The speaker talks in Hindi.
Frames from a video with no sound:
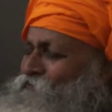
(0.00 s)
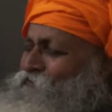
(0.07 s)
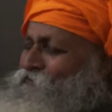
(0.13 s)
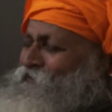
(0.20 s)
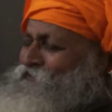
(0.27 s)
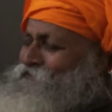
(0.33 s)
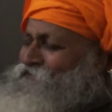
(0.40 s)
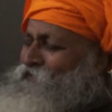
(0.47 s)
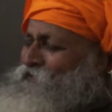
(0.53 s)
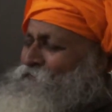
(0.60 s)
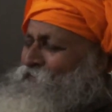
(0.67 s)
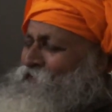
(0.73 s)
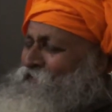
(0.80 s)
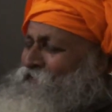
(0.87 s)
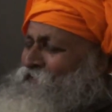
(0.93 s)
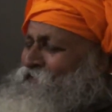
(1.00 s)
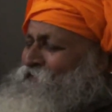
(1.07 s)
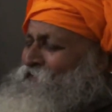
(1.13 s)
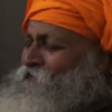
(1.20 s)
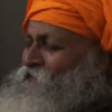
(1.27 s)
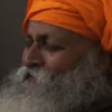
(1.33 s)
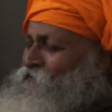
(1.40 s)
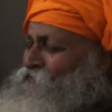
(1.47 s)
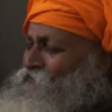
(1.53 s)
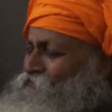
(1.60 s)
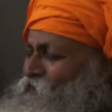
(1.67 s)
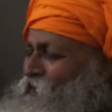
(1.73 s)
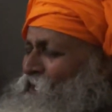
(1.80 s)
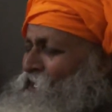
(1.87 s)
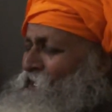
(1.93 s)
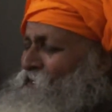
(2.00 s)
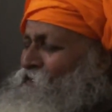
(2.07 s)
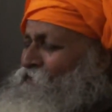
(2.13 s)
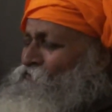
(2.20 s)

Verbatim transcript: गुरु ग्रंथ साहब में सारे